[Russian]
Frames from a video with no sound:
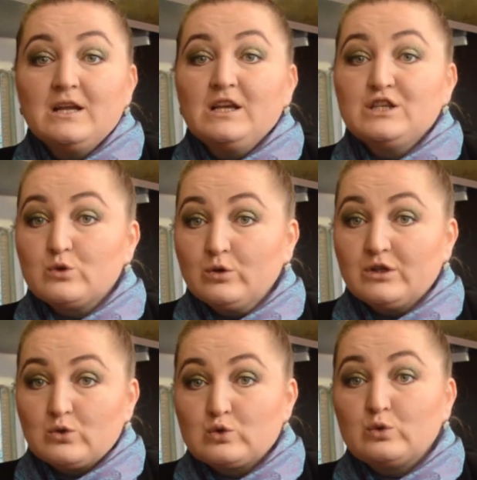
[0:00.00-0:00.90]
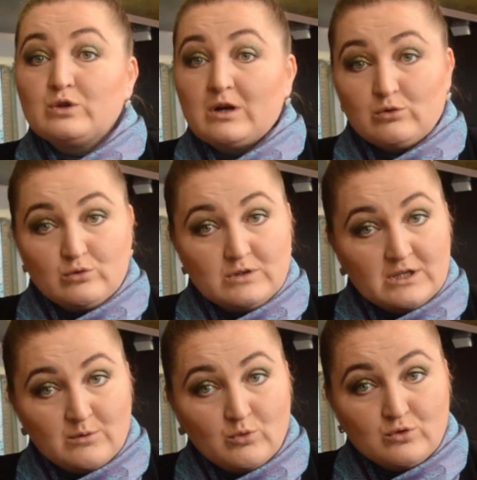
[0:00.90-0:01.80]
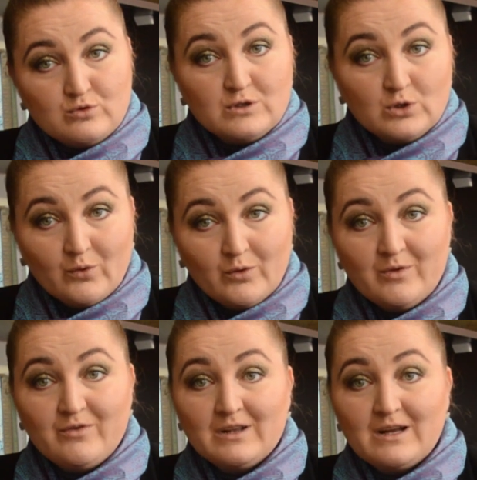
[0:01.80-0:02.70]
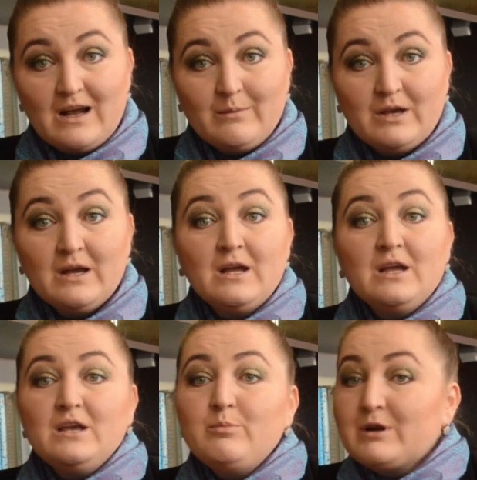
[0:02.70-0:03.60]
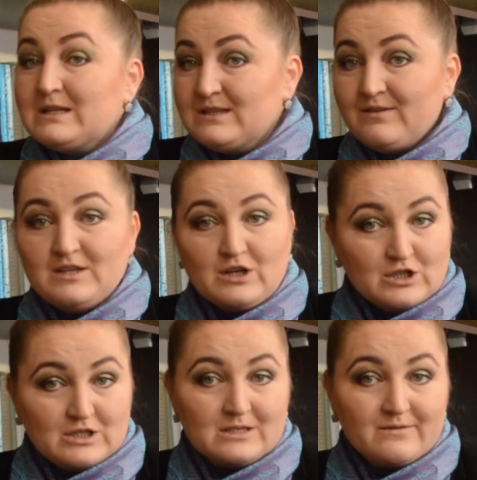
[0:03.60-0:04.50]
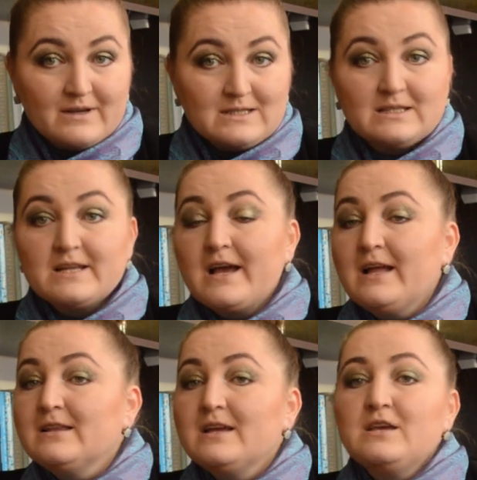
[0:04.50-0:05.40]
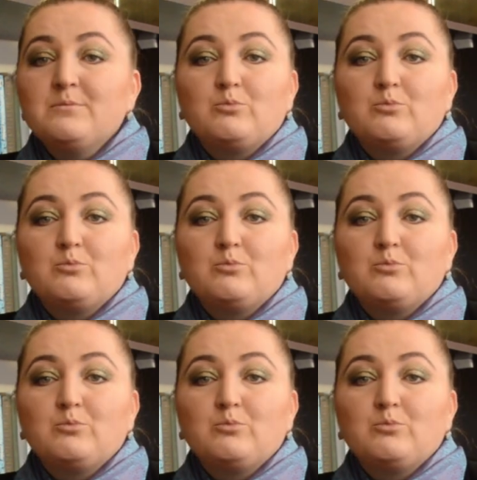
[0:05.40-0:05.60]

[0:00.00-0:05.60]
исконно русскую траурную церемонию с еловыми венками и празднование Рождества с нарядной и